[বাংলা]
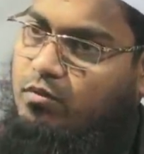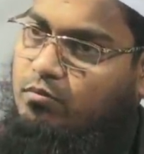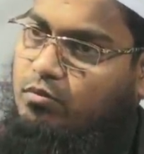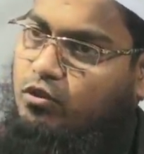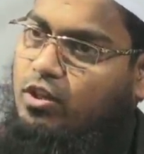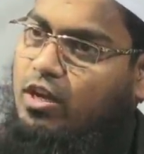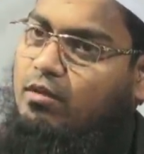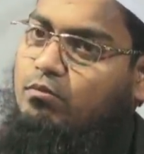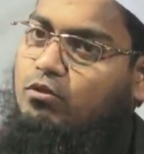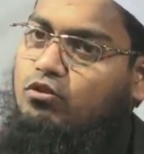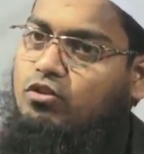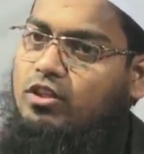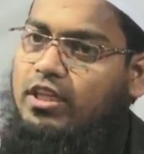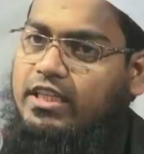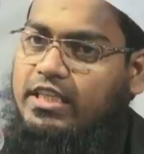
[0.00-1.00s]

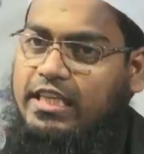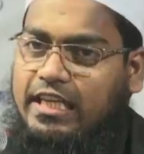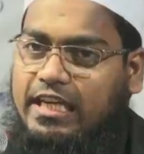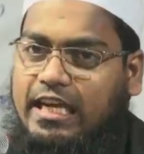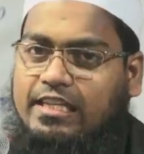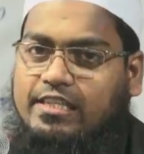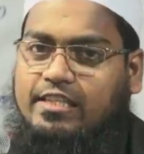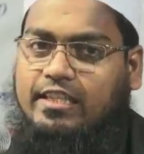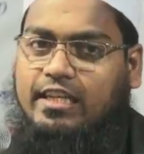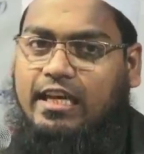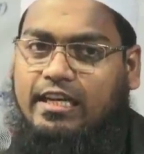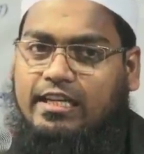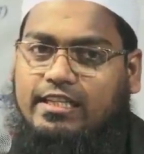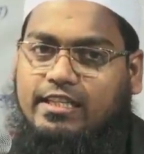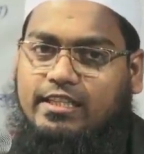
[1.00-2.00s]
প্রধানমন্ত্রী শেখ
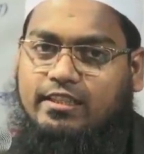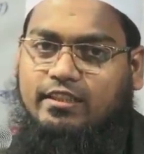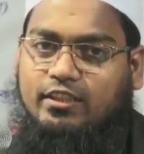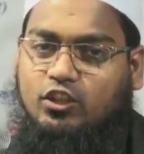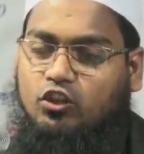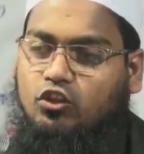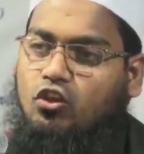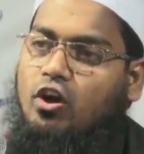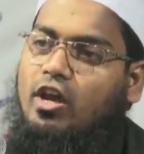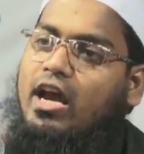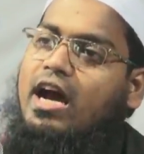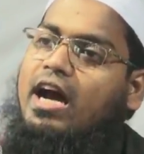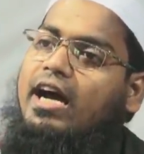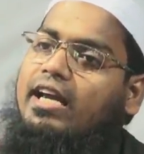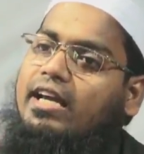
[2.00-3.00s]
হাসিনার
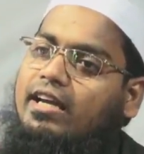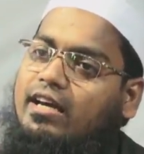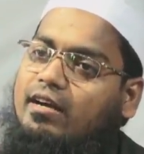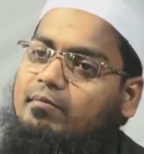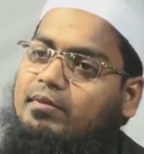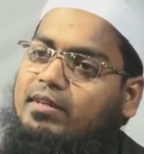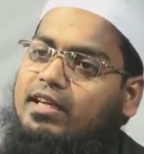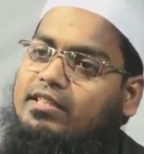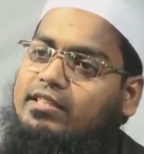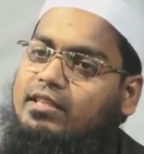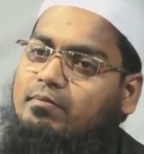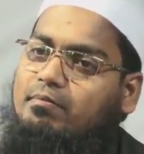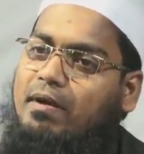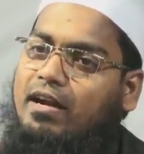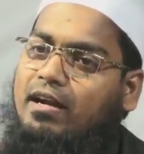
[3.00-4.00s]
দয়ায় আপনি আজকে
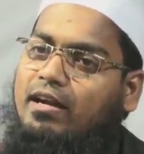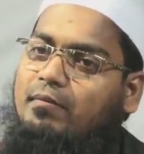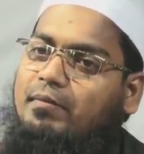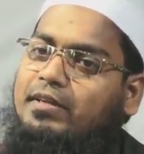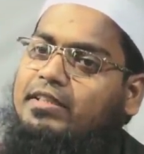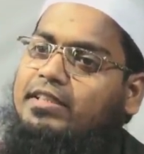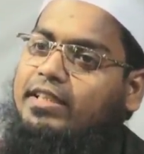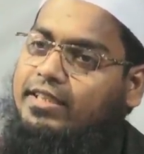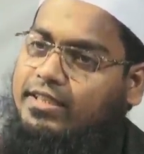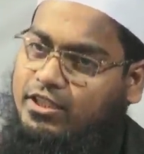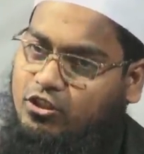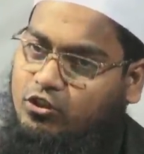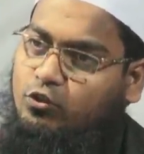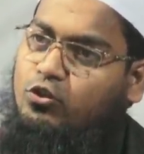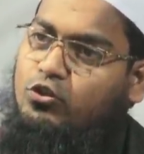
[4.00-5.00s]
পার্লামেন্টের
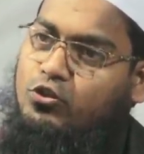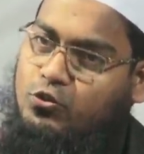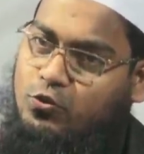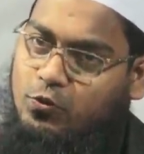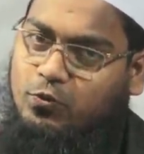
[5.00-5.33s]
সদস্য